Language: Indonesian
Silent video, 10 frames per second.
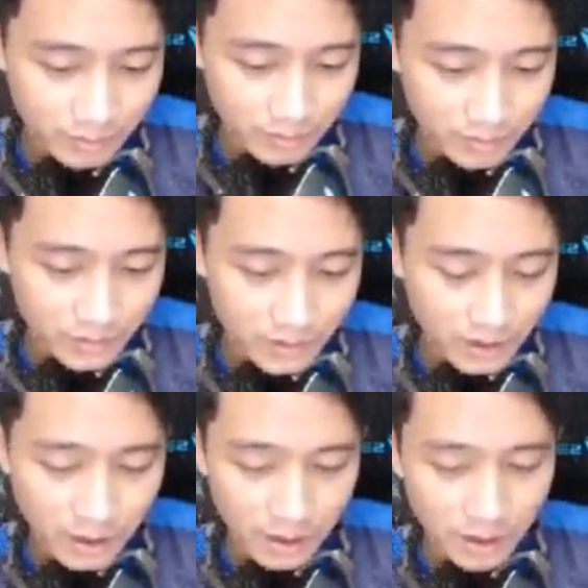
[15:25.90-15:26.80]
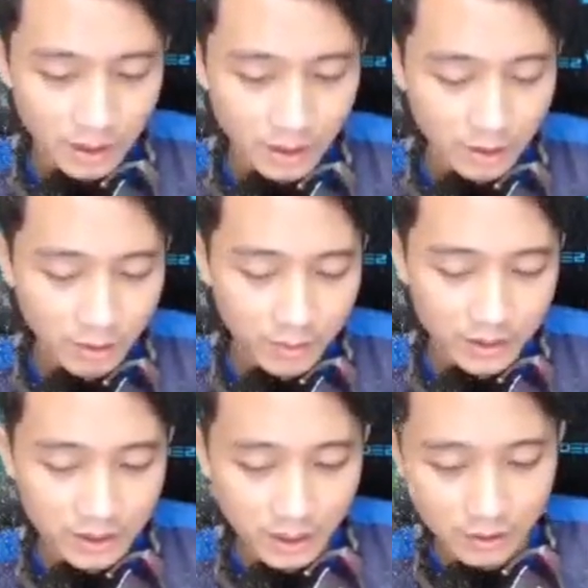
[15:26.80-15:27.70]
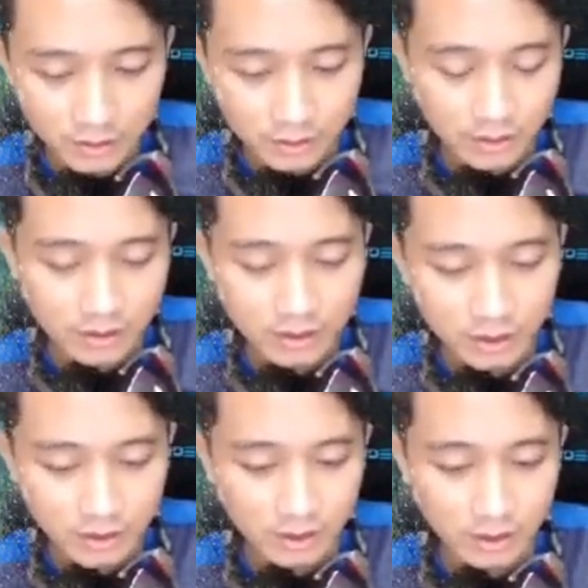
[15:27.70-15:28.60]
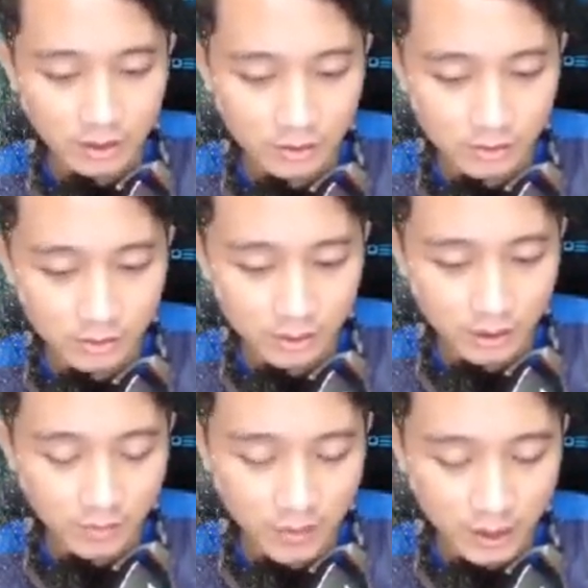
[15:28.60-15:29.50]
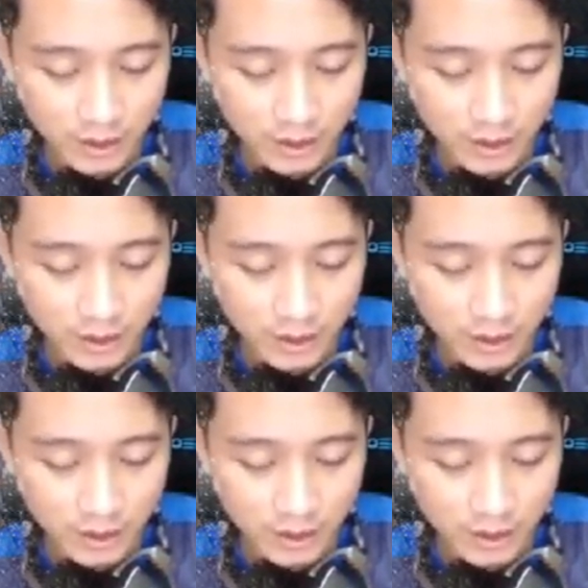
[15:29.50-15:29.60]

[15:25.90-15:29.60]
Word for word: Wah, kok bisa aulusnya di situ? Gue nggak paham.